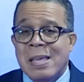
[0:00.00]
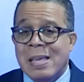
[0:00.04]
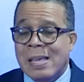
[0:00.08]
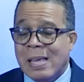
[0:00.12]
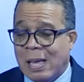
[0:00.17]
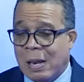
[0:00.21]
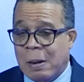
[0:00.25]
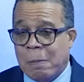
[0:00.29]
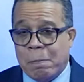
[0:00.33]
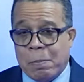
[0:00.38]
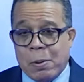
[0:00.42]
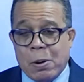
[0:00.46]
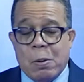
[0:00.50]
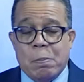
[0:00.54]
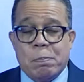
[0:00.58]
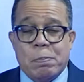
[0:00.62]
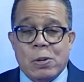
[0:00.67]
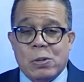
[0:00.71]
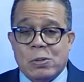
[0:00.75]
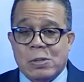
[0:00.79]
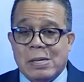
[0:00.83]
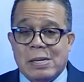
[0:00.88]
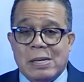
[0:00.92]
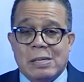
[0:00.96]
El
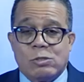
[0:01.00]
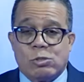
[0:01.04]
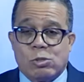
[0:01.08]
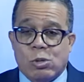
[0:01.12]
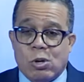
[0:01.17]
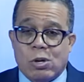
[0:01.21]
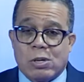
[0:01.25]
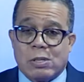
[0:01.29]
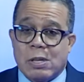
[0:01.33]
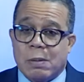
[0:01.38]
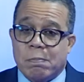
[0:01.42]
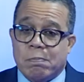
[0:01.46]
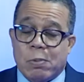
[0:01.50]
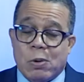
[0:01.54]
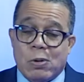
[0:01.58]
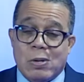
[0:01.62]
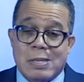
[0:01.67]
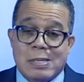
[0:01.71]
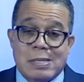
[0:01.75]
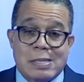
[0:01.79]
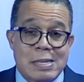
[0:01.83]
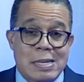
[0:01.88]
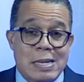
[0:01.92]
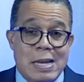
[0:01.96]
propio director de
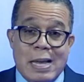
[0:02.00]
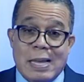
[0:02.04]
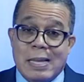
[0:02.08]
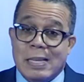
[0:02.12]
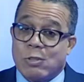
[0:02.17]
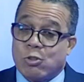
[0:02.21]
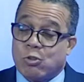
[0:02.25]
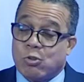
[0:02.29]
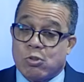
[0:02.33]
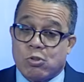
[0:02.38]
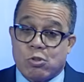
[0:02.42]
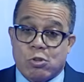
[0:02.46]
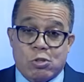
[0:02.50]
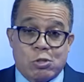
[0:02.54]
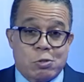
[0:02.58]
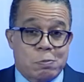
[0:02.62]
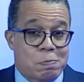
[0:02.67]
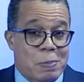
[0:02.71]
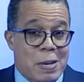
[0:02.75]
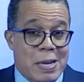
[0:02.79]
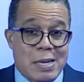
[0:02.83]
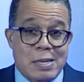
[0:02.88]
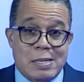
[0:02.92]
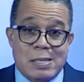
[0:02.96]
policía hizo
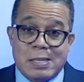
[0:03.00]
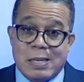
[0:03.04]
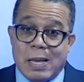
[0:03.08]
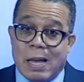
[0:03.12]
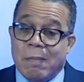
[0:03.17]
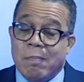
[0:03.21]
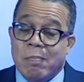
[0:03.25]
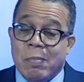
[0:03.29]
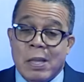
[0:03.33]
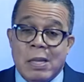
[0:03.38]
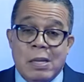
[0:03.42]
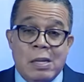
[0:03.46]
sospecha.